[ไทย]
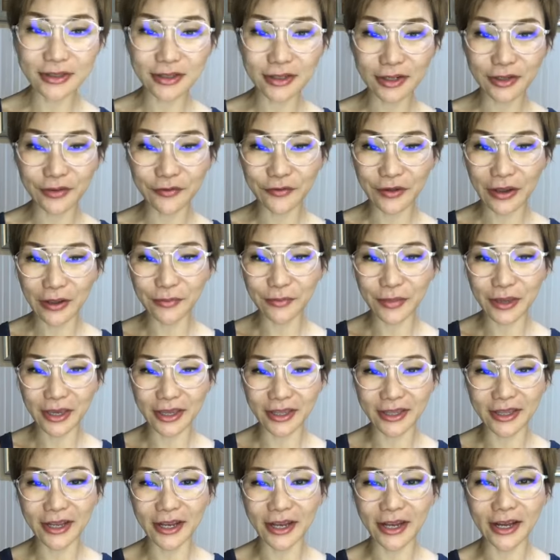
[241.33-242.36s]
สลินแฟนเพ
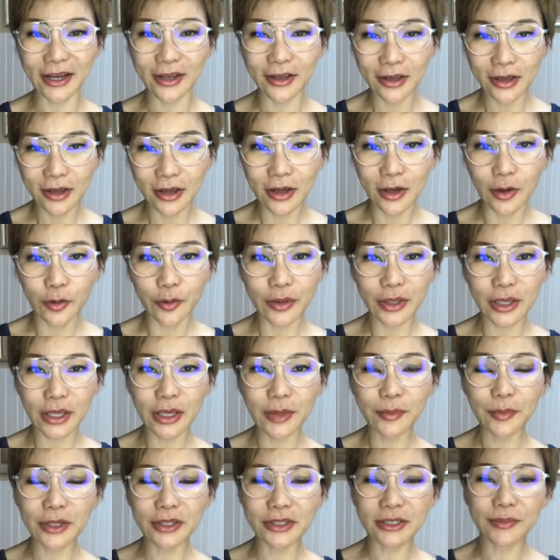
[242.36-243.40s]
จนะคะวันนี้
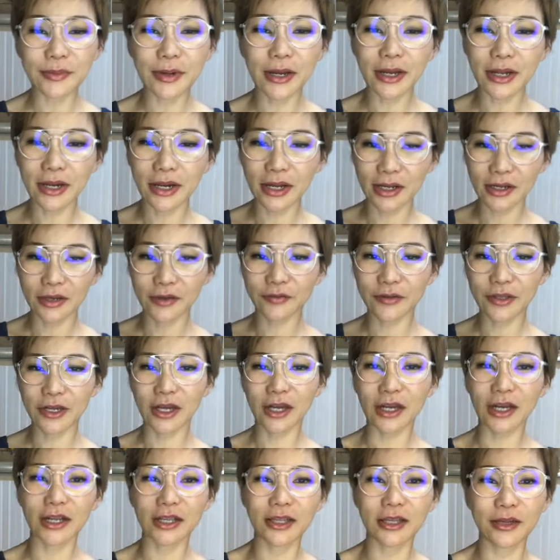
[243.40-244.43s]
หมอจะมาไลฟ์นะ
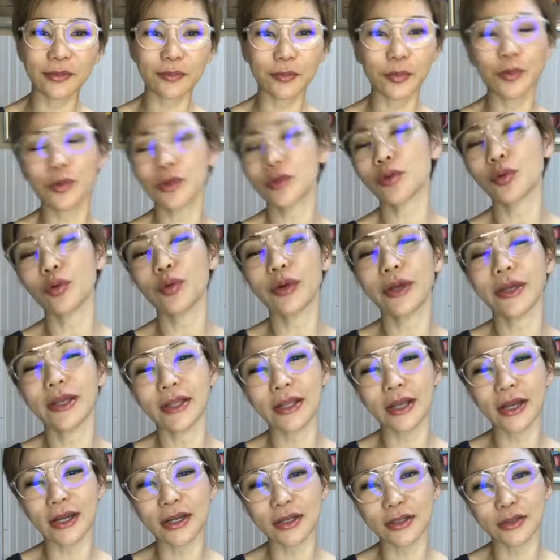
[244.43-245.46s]
คะได้พูดคุย
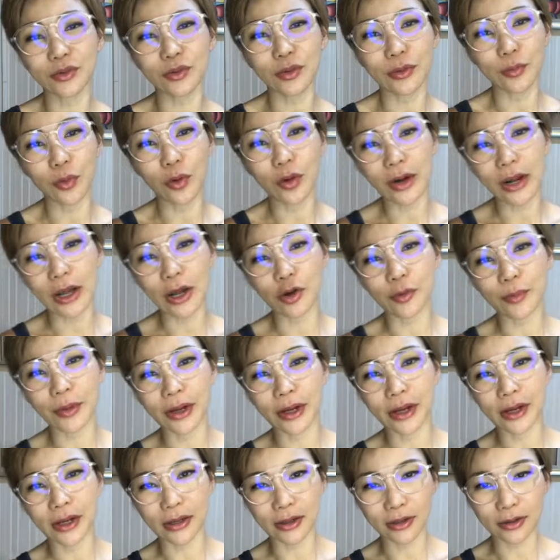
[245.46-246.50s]
นะคะชวนพวกเรา
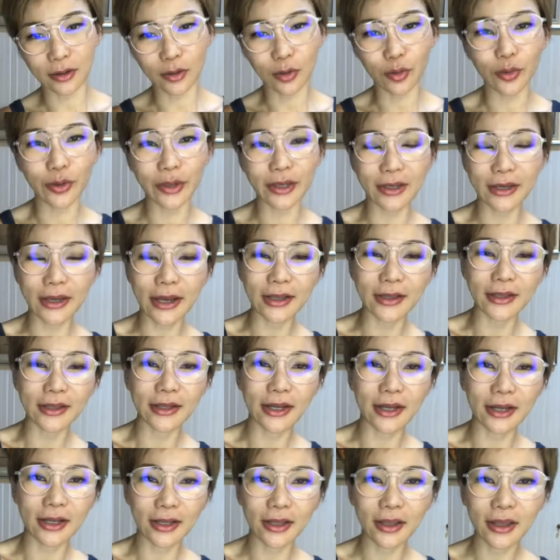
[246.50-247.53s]
มาคุยกัน
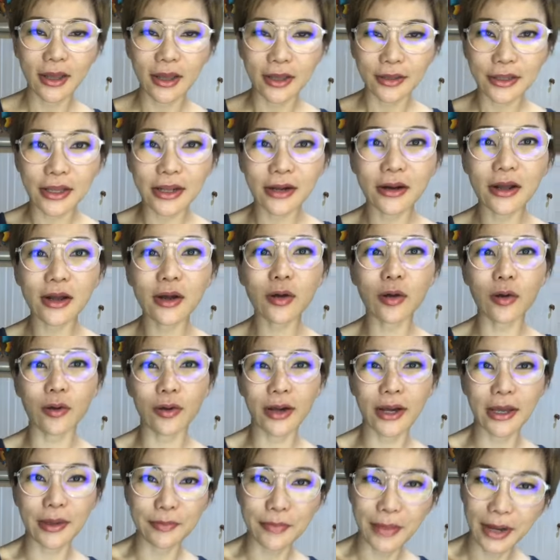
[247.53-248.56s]
นะคะในเรื่องของ
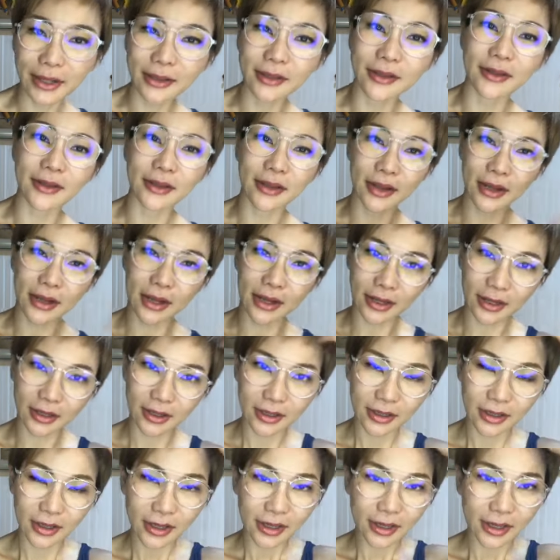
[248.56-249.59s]
ไขมันนะคะ
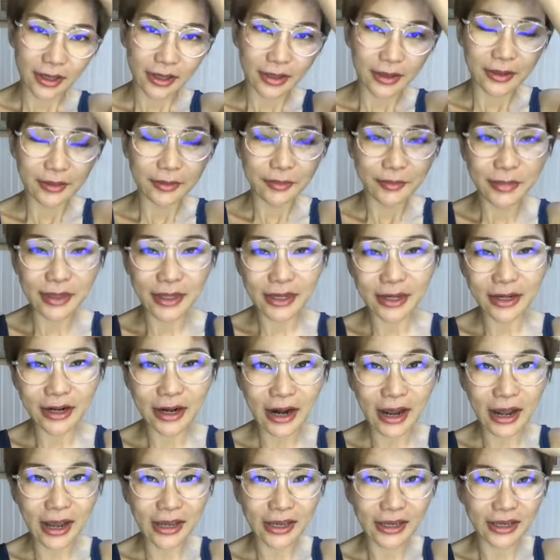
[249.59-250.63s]
มีใค
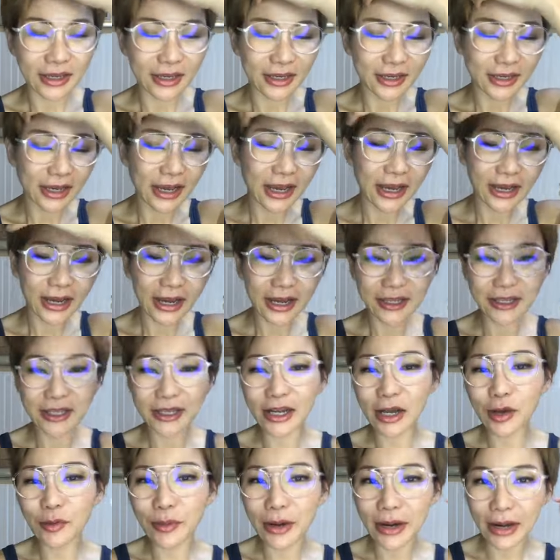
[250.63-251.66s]
รที่
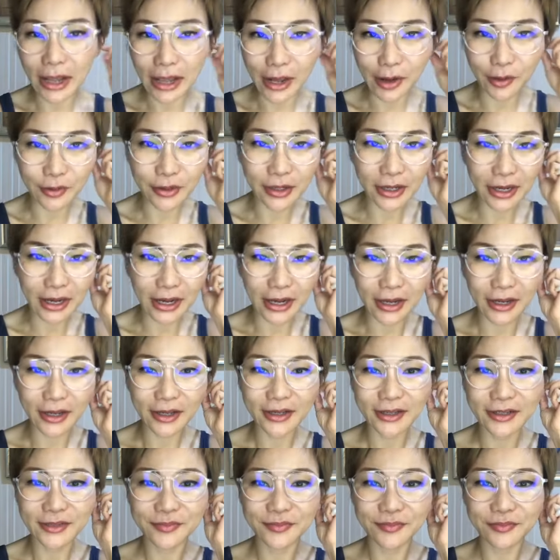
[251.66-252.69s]
เข้ามาแล้วนะคะ
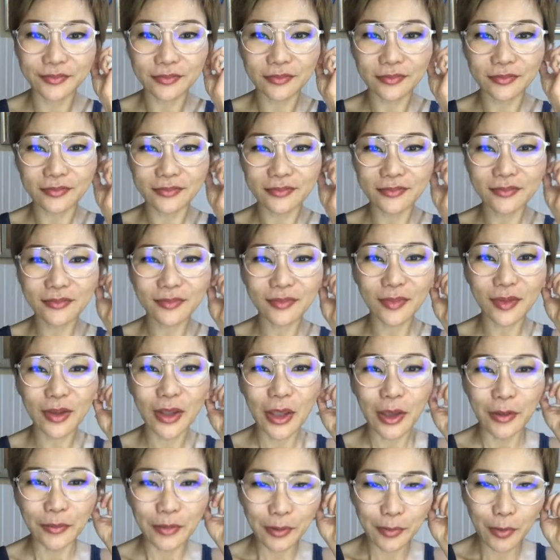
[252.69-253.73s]

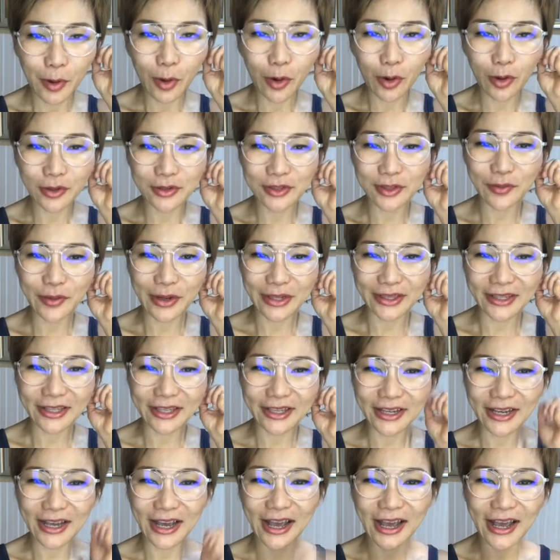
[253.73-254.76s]
พี่โบสวัส
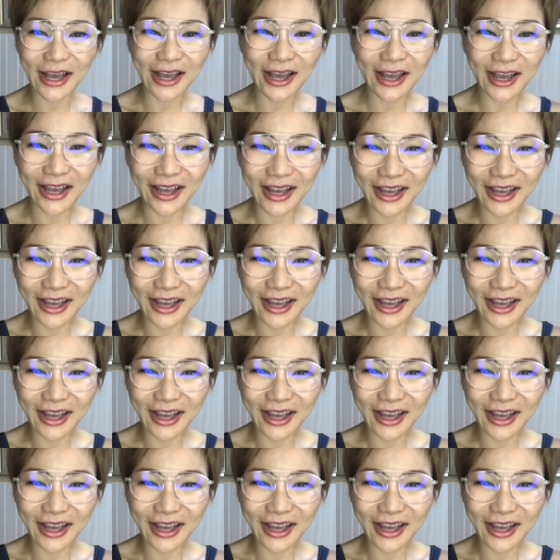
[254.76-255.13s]
ดีค่ะ